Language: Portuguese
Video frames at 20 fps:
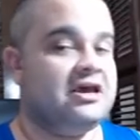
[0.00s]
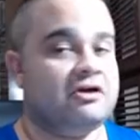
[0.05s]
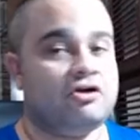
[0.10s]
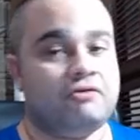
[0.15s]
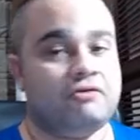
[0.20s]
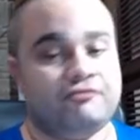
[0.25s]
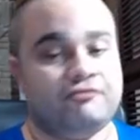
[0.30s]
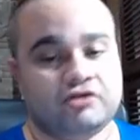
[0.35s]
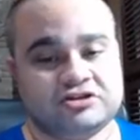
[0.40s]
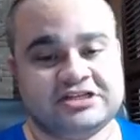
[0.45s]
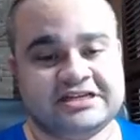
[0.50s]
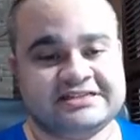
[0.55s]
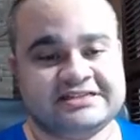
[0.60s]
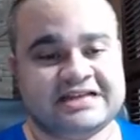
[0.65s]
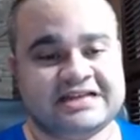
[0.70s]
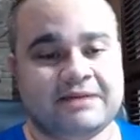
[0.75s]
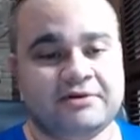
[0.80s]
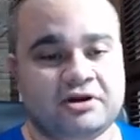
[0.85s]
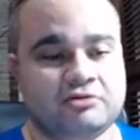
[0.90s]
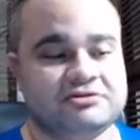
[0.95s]
Como vocês
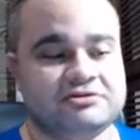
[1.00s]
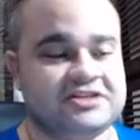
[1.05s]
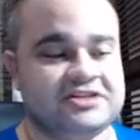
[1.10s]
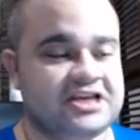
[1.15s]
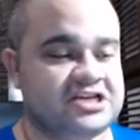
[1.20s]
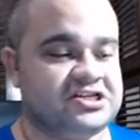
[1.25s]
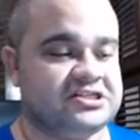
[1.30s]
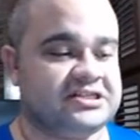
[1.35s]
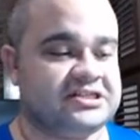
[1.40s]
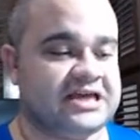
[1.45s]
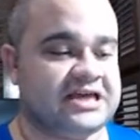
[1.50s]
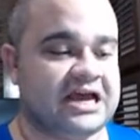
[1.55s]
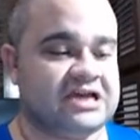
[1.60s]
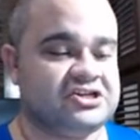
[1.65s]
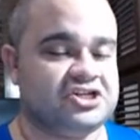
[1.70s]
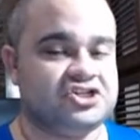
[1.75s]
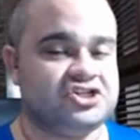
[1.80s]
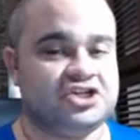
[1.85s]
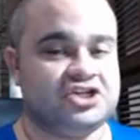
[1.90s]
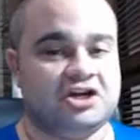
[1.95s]
sabem, eu não sei editar, a
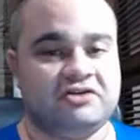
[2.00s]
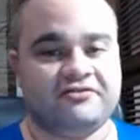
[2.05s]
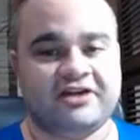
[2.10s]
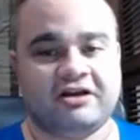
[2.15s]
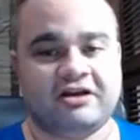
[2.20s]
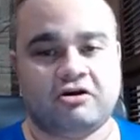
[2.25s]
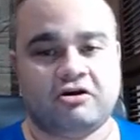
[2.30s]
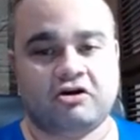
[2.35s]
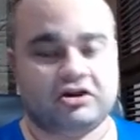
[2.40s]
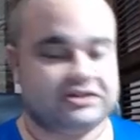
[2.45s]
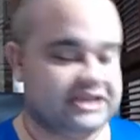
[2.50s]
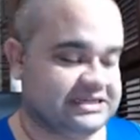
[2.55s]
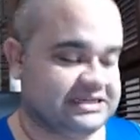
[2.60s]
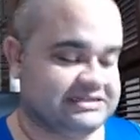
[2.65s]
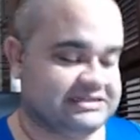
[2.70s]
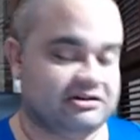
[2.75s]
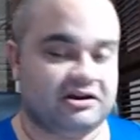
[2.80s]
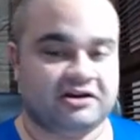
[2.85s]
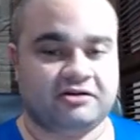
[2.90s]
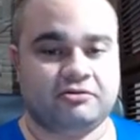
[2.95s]
gente não vai cortar
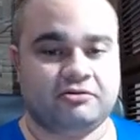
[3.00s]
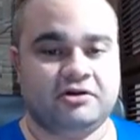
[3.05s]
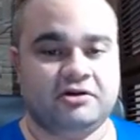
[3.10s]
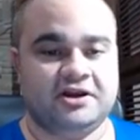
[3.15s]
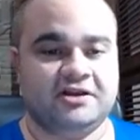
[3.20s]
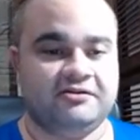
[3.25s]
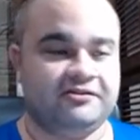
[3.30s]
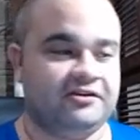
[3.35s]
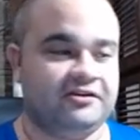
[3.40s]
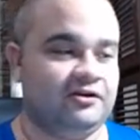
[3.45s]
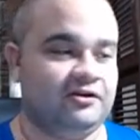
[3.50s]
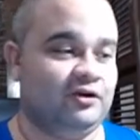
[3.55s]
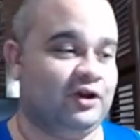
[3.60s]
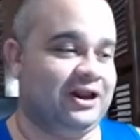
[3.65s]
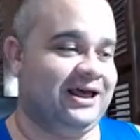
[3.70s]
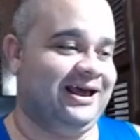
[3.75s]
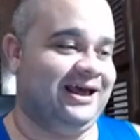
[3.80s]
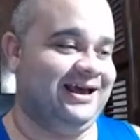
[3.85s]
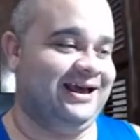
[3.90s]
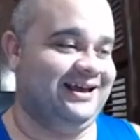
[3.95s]
essa hora que eu olhei no
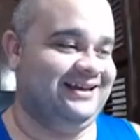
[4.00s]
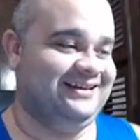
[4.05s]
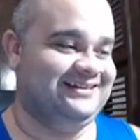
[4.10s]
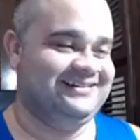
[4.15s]
celular.